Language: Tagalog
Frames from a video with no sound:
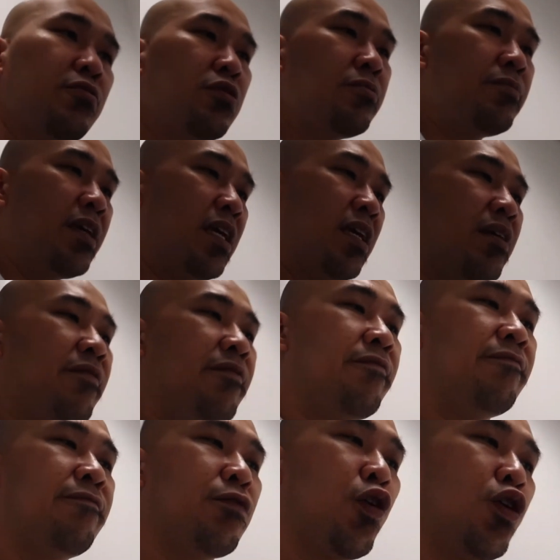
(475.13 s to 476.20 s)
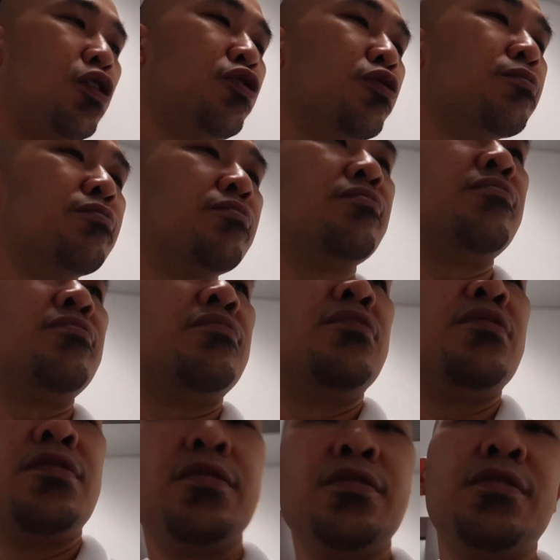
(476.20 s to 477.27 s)
would be volume.
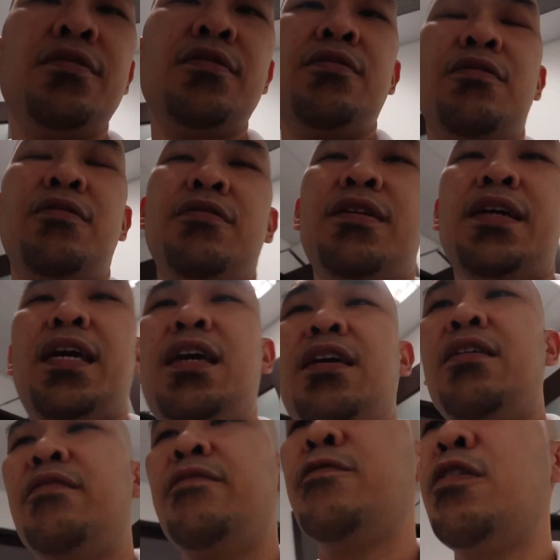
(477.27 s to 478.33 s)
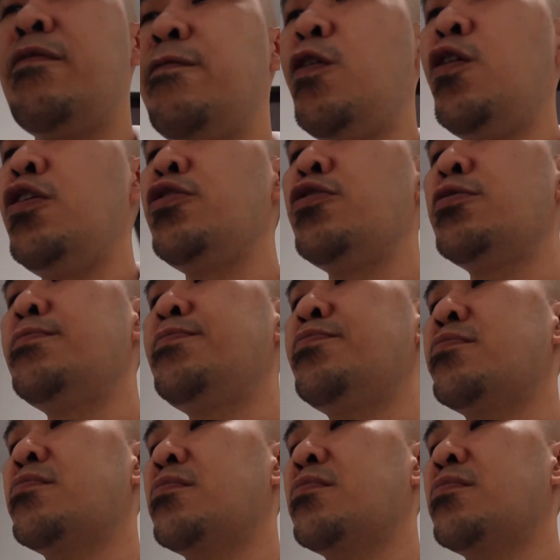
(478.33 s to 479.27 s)
Okay? For volume,